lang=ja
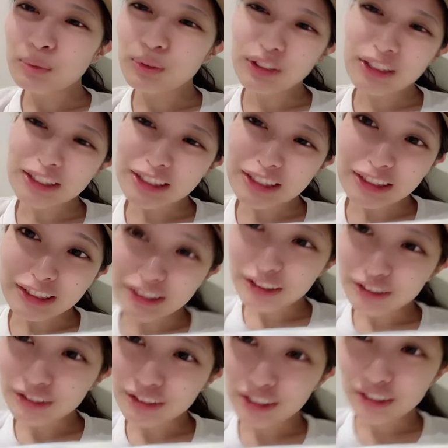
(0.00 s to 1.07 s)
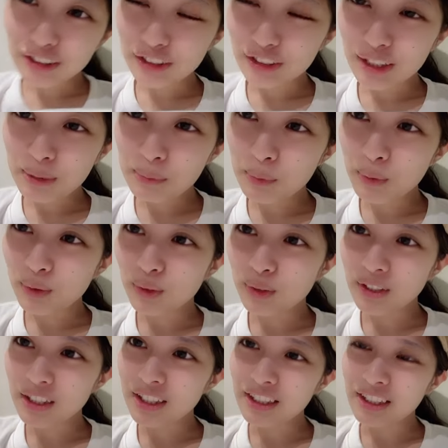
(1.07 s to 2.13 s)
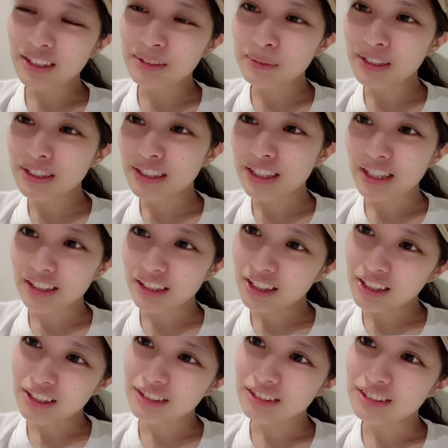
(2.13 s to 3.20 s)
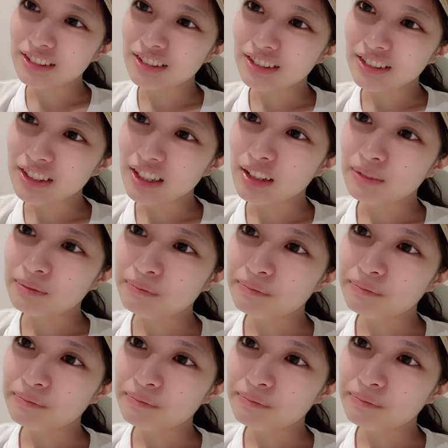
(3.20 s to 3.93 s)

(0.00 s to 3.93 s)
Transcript: もういっちゃん来てるやん、それはもう限界間近やな、って言ってさ。